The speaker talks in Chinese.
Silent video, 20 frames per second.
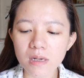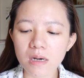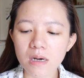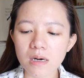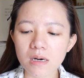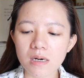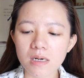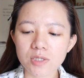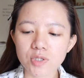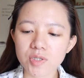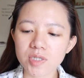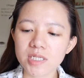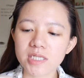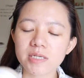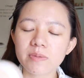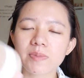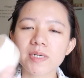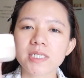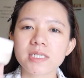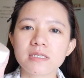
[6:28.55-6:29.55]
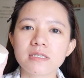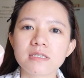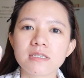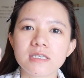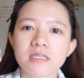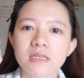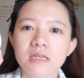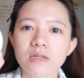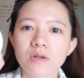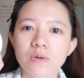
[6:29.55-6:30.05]
呃，就是这么新
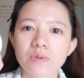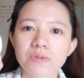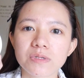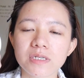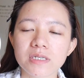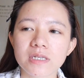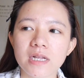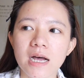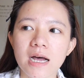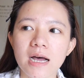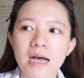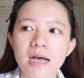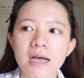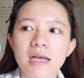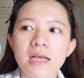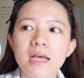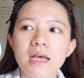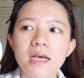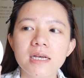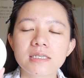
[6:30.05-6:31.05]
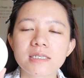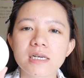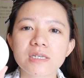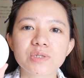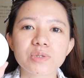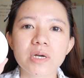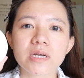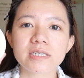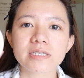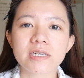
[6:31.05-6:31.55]
奇的东西，它
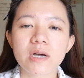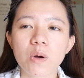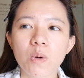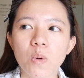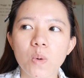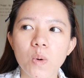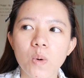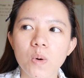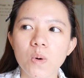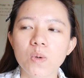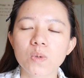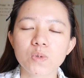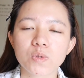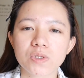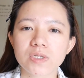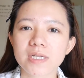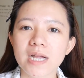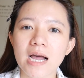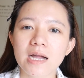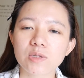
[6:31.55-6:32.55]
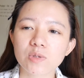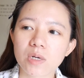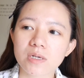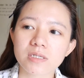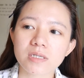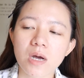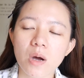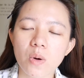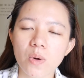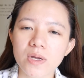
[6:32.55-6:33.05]
上妆效果就是大家妆
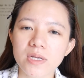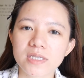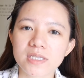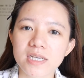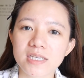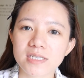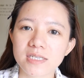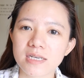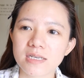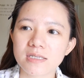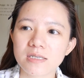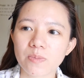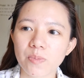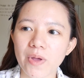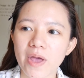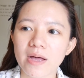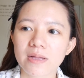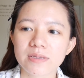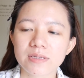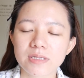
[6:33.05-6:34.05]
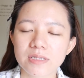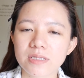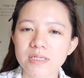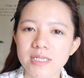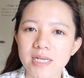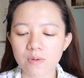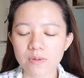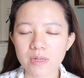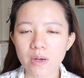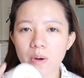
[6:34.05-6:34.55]
效会呈现什么样子
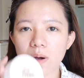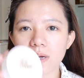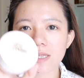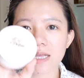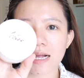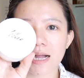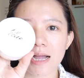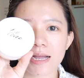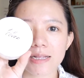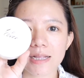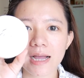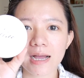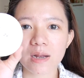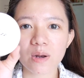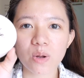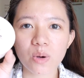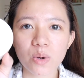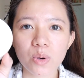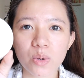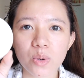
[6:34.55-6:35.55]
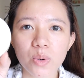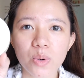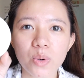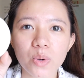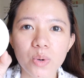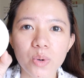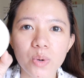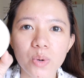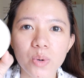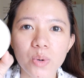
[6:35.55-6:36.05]
这样。那我要打开它
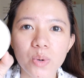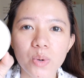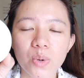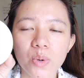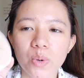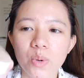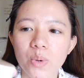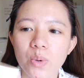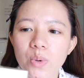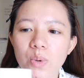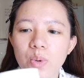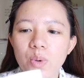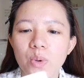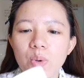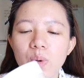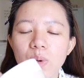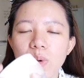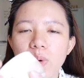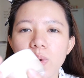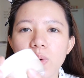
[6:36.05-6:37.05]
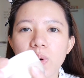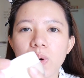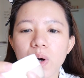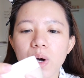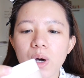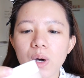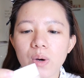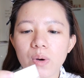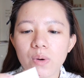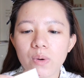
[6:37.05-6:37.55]
喽。
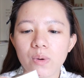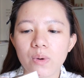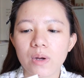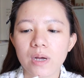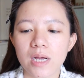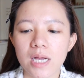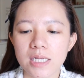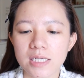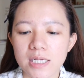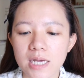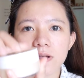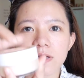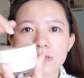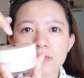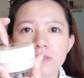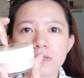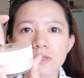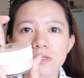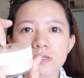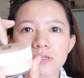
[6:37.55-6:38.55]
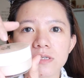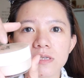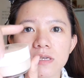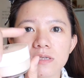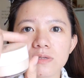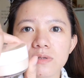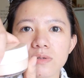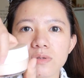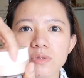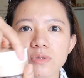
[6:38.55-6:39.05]
好，看起来方式，它
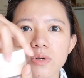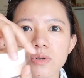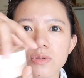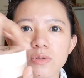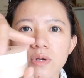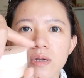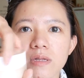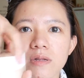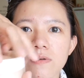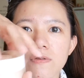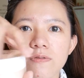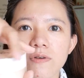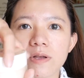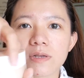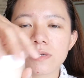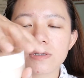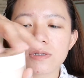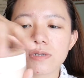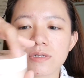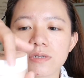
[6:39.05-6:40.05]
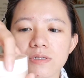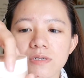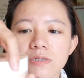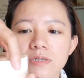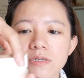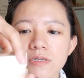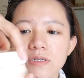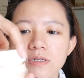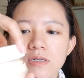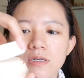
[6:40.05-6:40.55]
是用旋转的方式
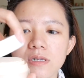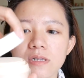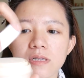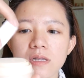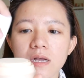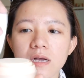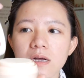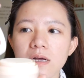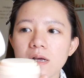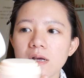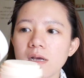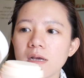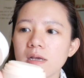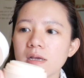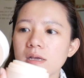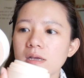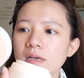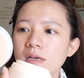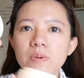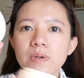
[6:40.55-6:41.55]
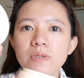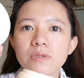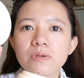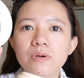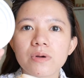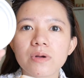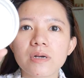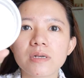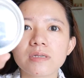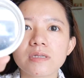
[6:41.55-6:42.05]
打开。这边就
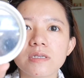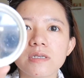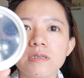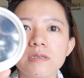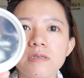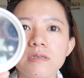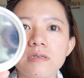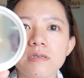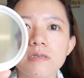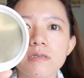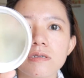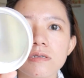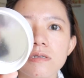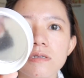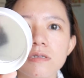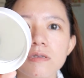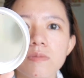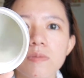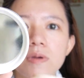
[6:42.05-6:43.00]
有一个镜子，这